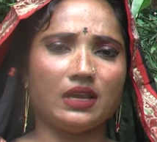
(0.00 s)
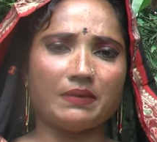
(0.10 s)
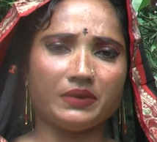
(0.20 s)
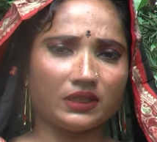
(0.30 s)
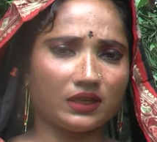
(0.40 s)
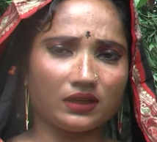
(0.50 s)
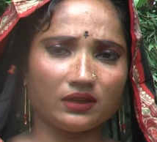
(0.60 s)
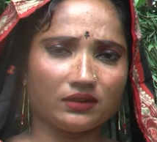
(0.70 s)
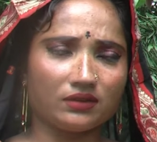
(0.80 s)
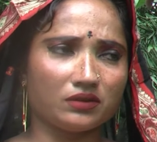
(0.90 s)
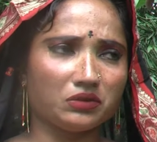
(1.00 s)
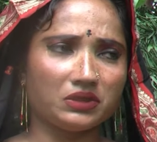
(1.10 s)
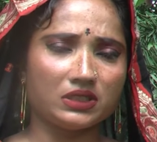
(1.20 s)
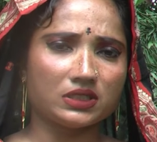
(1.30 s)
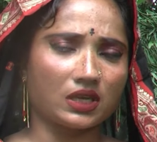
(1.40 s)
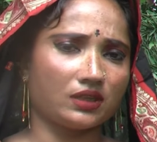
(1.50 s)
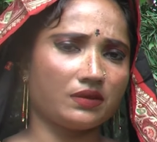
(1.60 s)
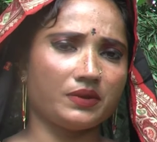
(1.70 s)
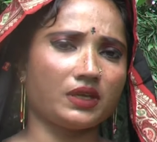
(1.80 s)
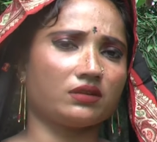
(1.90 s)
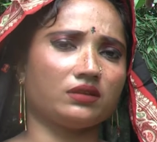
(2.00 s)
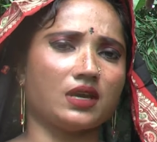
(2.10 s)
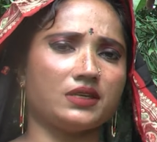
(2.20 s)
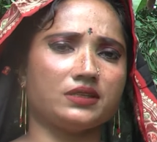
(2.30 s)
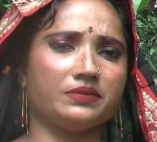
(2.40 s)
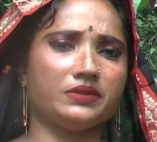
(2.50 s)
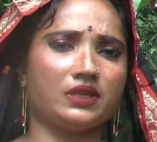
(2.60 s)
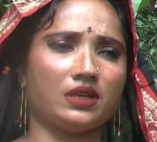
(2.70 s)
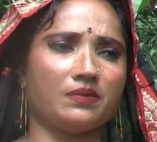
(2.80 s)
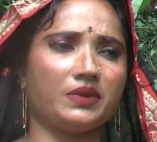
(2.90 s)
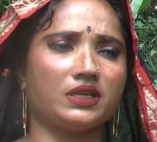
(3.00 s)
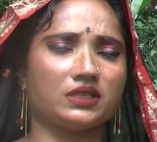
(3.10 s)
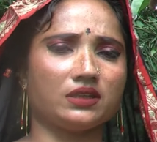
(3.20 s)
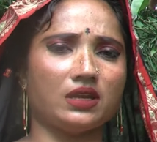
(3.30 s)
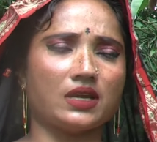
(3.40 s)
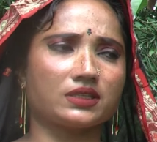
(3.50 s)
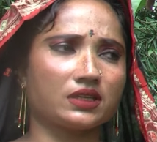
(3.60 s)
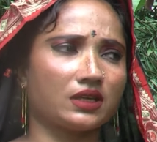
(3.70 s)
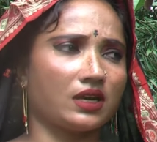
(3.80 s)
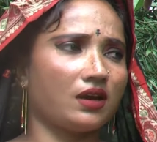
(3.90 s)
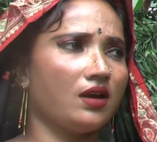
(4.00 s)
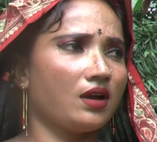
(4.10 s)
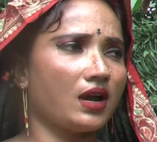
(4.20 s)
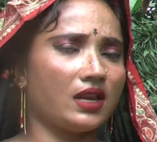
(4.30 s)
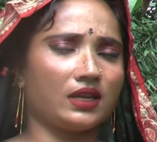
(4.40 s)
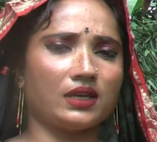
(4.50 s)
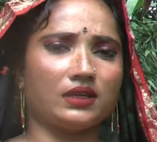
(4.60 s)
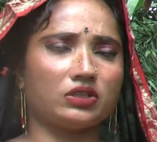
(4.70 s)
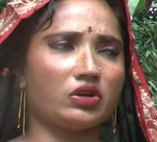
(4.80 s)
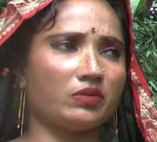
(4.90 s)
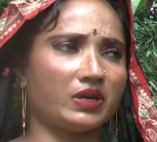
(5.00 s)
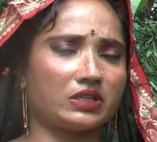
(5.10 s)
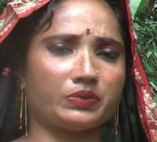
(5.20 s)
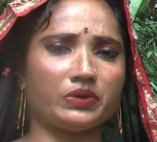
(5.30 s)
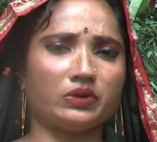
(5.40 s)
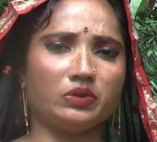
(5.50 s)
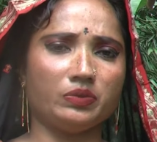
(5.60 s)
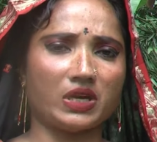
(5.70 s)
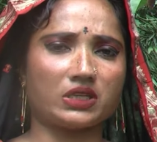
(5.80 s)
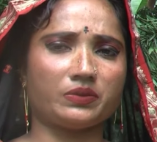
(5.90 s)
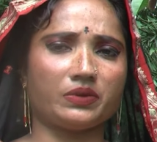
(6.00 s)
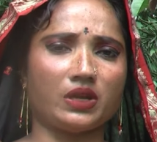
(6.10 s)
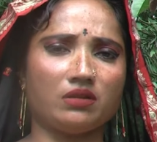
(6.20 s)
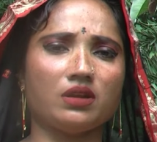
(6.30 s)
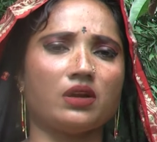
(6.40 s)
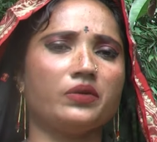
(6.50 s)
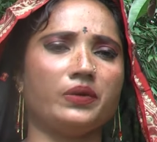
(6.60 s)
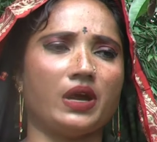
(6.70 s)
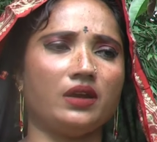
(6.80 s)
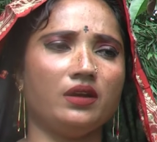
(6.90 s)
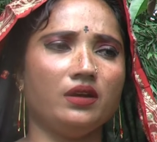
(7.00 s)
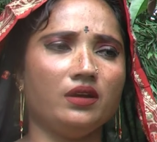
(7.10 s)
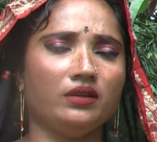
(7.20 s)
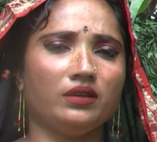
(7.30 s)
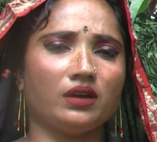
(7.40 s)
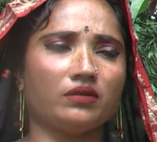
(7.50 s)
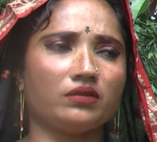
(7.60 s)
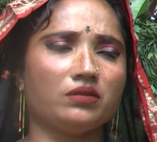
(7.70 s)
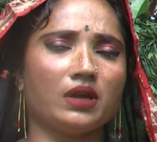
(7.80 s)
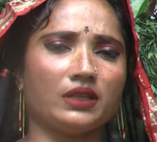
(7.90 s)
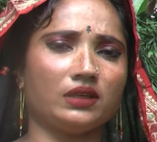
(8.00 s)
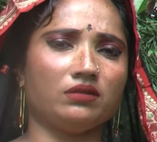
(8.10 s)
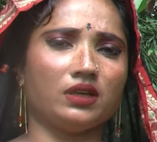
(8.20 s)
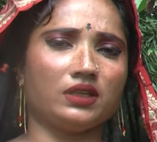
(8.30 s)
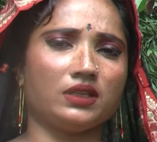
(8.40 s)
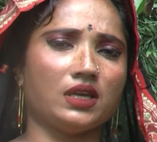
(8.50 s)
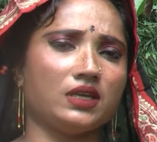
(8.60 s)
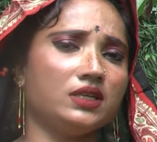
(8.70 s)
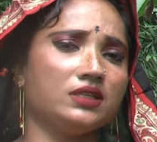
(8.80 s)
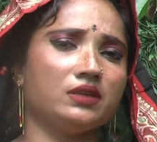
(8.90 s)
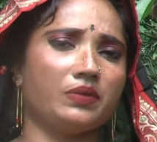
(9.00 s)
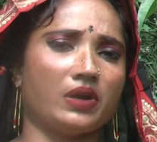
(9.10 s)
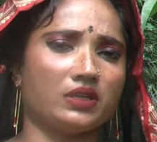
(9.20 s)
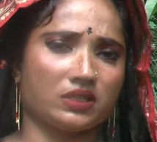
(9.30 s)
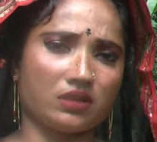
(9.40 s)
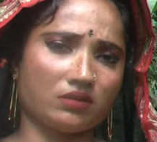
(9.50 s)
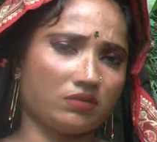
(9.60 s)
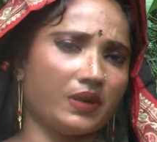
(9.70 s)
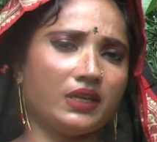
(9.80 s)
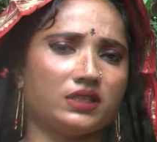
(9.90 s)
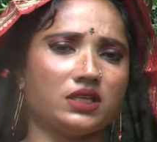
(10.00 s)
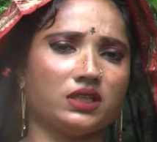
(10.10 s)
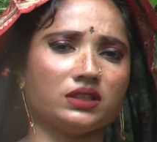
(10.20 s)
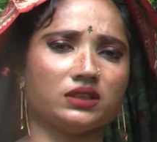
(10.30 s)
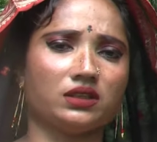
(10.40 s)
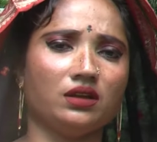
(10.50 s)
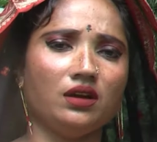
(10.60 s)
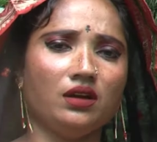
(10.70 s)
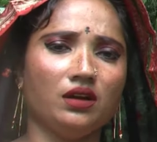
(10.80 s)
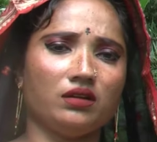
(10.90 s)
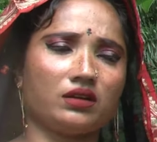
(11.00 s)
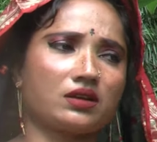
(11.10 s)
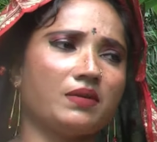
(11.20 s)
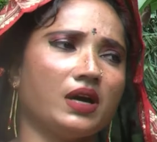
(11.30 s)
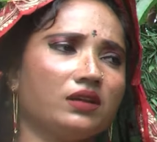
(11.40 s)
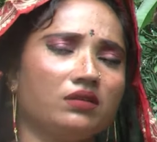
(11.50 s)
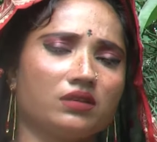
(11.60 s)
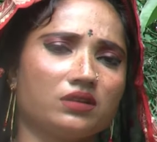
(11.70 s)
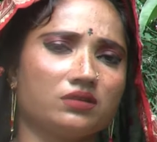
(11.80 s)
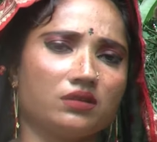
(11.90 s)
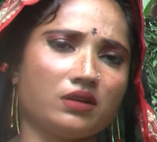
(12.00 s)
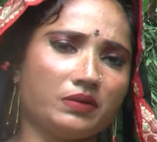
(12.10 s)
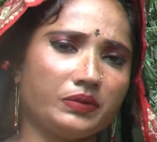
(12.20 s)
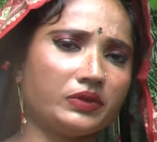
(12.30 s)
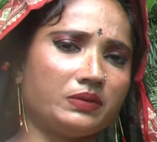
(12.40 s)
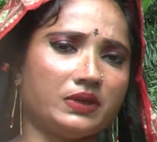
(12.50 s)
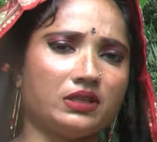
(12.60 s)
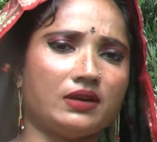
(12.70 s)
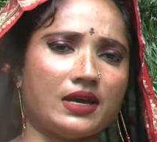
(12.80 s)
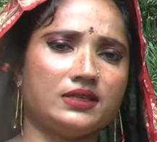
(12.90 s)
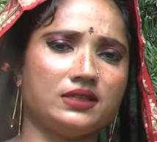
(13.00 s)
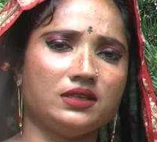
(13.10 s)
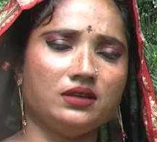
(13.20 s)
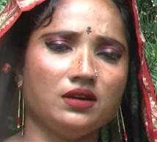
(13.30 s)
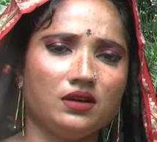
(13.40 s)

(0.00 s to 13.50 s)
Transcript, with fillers: লাভ না থাকলে তো দুই তিন জাতে বিয়ের কথা আইসে বুঝেন না বিয়ে শাদি আজকে না কালকে ছয় মাস পর দুই মাস পর এই কইয়া ঘুরা তো এখন ঘুরাইতে ঘুরাইতে দেখি নিজের বয়সটা একটু বাইরে যাইতেছে অনেকটা ভালো লোকের জন্য আমি প্রতিবেদনে আইছি